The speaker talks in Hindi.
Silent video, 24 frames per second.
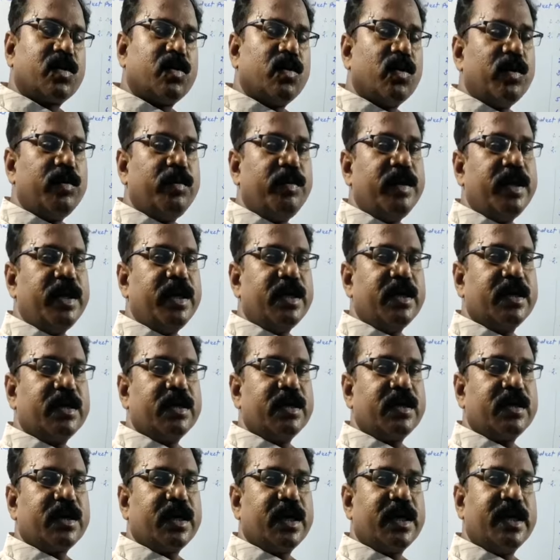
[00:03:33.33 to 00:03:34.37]
कोई भी
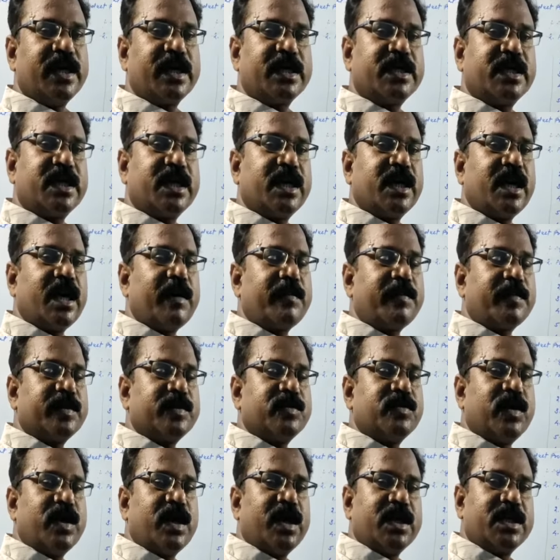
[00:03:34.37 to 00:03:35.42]
कंडक्ट अगर आपके
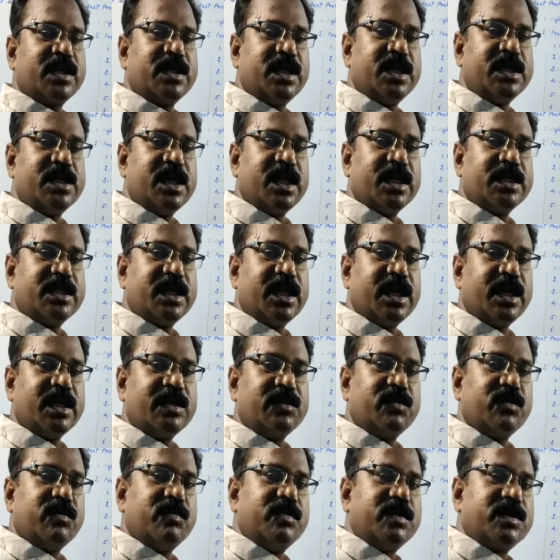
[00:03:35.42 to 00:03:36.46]
द्वारा किया जाता है
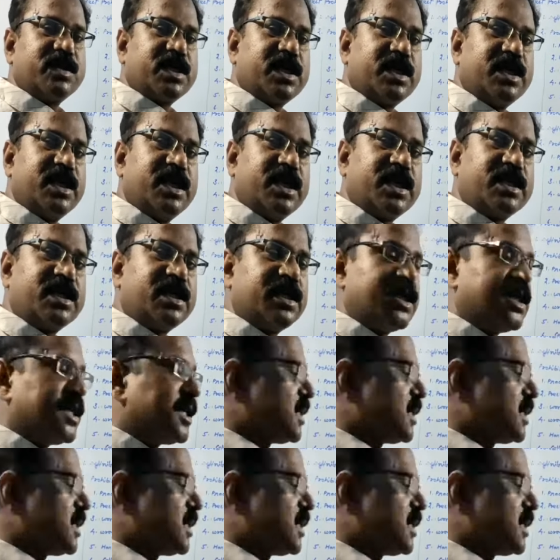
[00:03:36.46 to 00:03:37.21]
तो मिसकंडक्ट